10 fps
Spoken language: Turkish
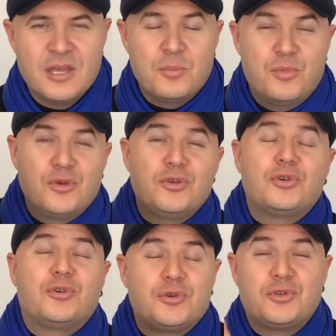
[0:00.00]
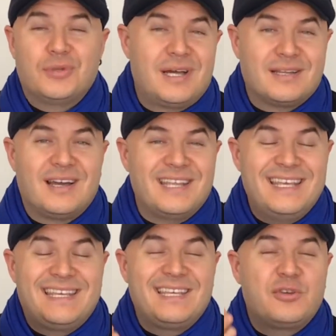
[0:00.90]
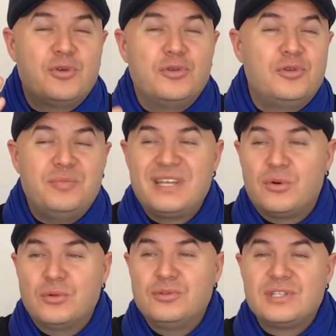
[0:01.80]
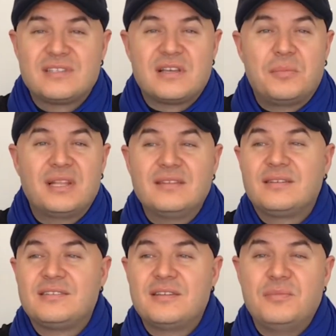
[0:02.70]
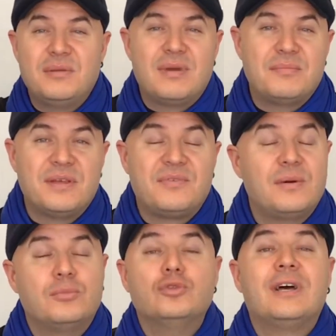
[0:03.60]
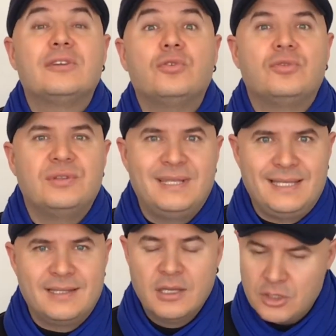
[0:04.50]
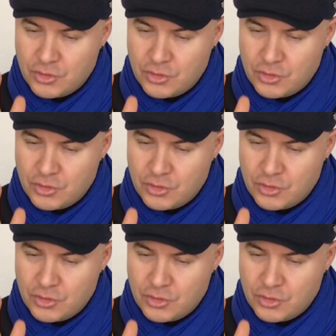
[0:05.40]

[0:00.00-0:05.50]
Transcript: Bugünkü koşullarda hani iki gönül bir olunca samanlık işte bilmem ne falan bunlar doğru değil.